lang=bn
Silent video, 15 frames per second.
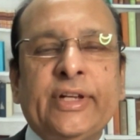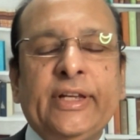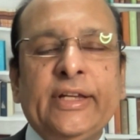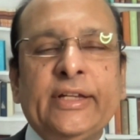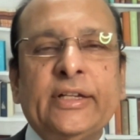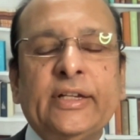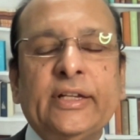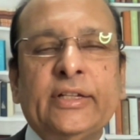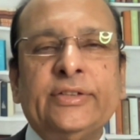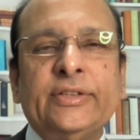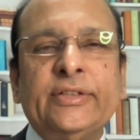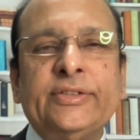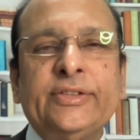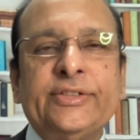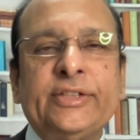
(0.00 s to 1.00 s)
চেকিং
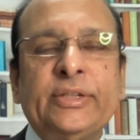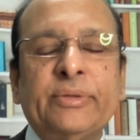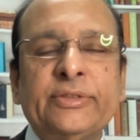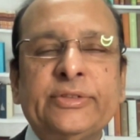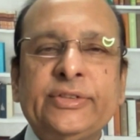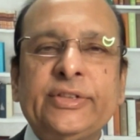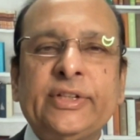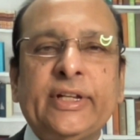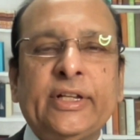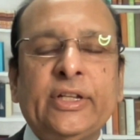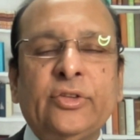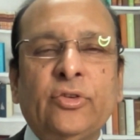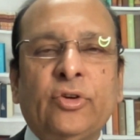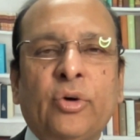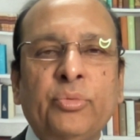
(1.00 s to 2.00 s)
যে সিস্টেম সেটা
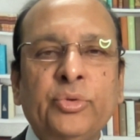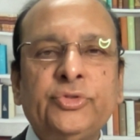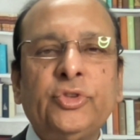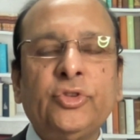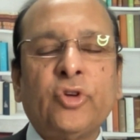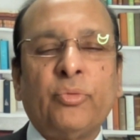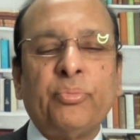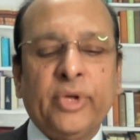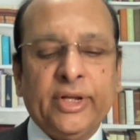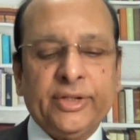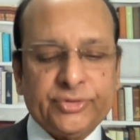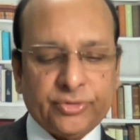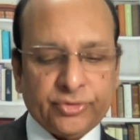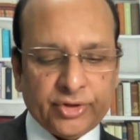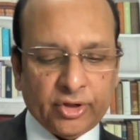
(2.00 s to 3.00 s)
কিন্তু অবশ্যই
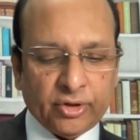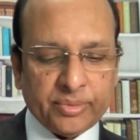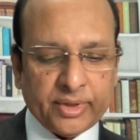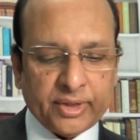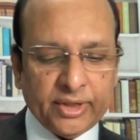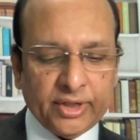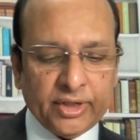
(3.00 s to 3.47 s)
কমপ্লায়েন্স করতে হবে